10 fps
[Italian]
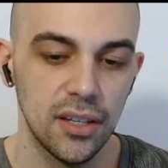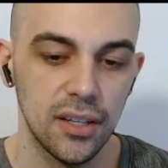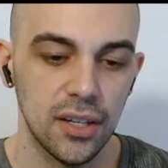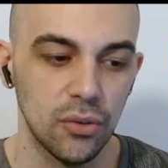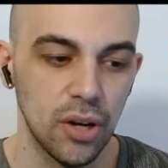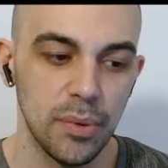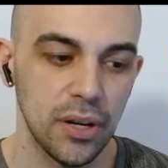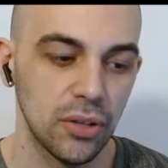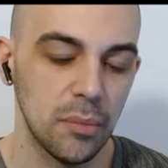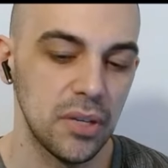che non è
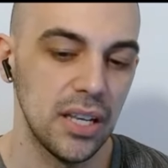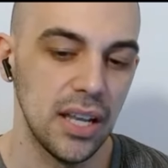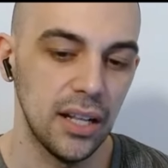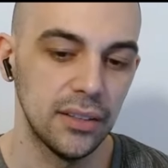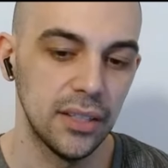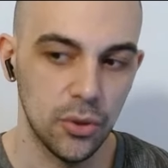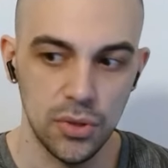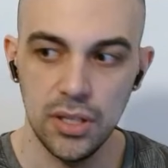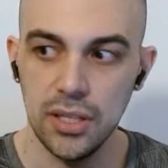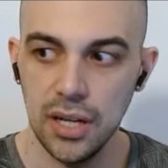paragonabile agli altri, e
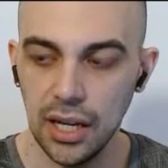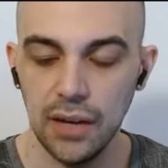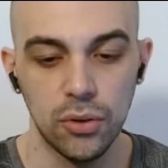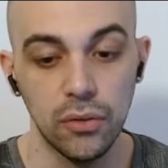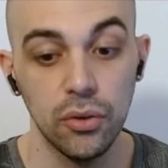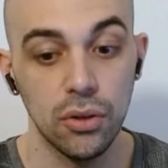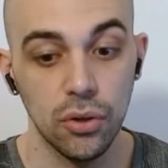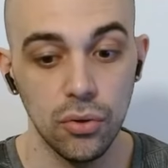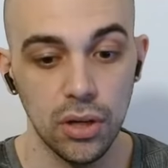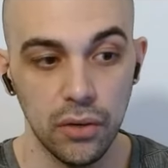quindi dirà, cavolo, ne voglio
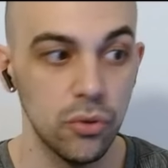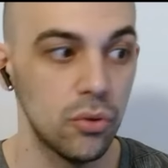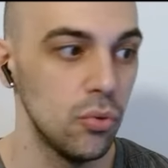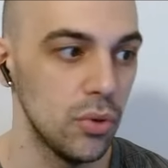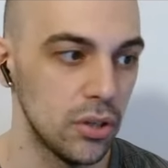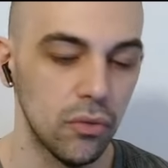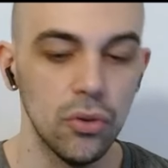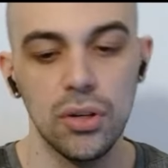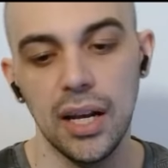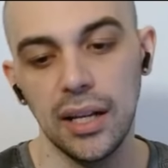ancora, voglio lui, non voglio
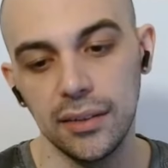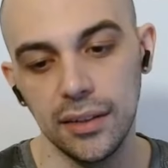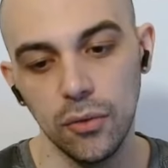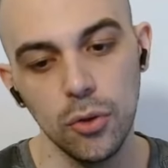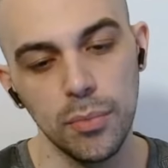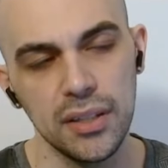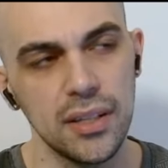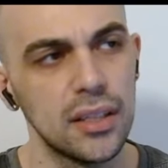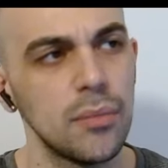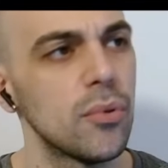gli altri, non voglio perdere
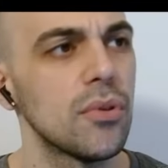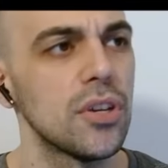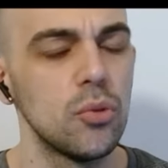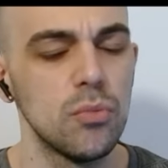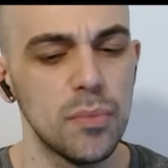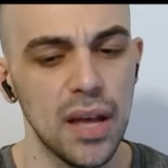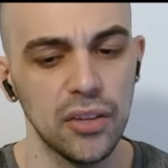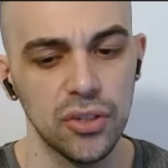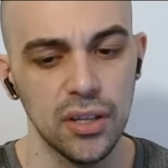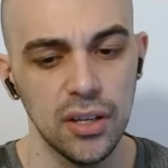tempo con chi non mi
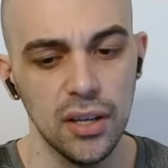piace.